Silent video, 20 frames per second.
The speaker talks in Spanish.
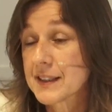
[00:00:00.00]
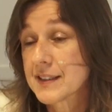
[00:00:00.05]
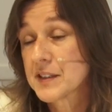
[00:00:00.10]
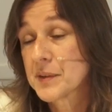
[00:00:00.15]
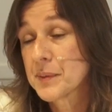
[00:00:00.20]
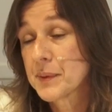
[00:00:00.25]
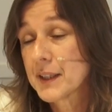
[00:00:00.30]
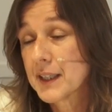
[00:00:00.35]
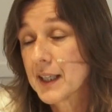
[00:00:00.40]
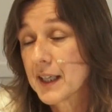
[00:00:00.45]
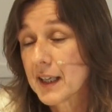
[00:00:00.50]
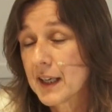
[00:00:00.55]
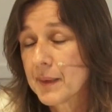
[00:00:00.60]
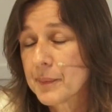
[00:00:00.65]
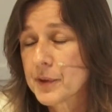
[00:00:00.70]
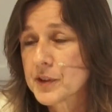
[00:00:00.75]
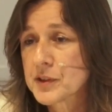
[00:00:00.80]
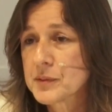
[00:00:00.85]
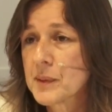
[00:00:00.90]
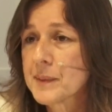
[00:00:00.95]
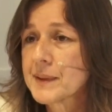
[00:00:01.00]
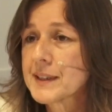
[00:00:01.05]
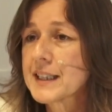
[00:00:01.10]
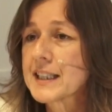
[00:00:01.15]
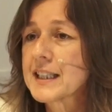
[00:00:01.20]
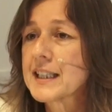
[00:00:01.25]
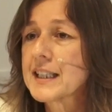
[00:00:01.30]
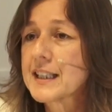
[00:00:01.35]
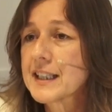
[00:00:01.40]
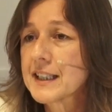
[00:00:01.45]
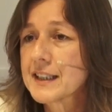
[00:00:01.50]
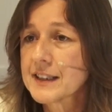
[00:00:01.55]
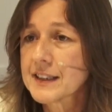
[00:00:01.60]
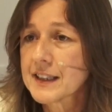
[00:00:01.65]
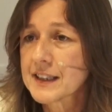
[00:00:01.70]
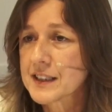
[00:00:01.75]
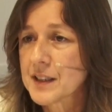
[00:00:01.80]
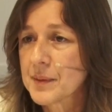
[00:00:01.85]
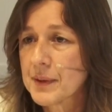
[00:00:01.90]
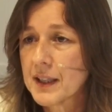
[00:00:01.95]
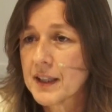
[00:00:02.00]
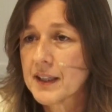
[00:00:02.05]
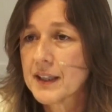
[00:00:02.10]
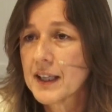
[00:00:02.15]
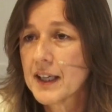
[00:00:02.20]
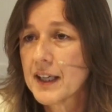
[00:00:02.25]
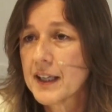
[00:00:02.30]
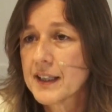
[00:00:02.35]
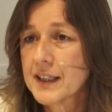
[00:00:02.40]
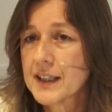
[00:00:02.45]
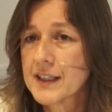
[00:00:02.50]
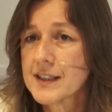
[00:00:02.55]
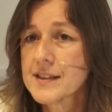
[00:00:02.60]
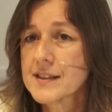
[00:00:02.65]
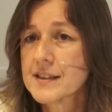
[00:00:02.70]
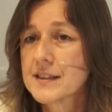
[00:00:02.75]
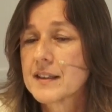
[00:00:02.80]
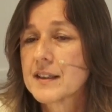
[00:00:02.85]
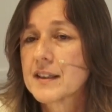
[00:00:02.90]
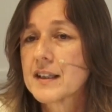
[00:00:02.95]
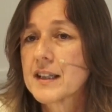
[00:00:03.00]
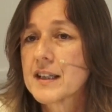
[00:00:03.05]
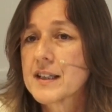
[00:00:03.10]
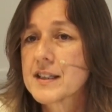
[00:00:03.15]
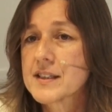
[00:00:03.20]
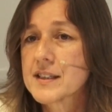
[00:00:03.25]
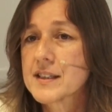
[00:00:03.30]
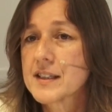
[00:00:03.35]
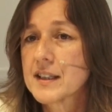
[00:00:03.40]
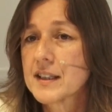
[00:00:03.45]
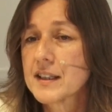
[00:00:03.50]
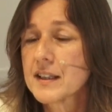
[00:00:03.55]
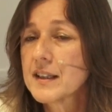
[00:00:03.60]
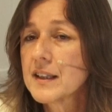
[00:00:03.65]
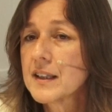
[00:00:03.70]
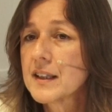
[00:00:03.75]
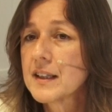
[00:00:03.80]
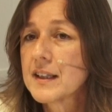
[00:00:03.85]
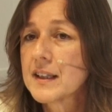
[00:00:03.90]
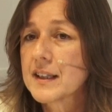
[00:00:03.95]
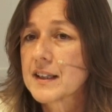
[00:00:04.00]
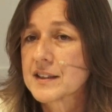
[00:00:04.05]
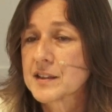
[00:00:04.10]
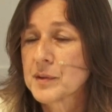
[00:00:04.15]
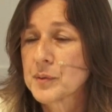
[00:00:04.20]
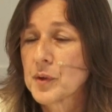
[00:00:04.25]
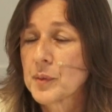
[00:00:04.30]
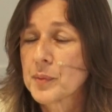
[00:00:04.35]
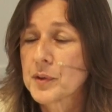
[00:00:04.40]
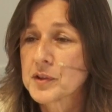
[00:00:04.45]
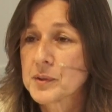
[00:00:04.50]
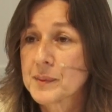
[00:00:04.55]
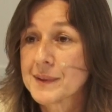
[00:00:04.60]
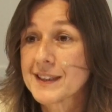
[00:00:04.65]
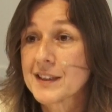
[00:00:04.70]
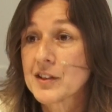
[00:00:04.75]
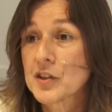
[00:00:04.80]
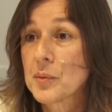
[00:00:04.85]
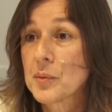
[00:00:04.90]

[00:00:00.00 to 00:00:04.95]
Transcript: recibía aproximadamente 500 llamadas diarias. En el día de ayer recibió aproximadamente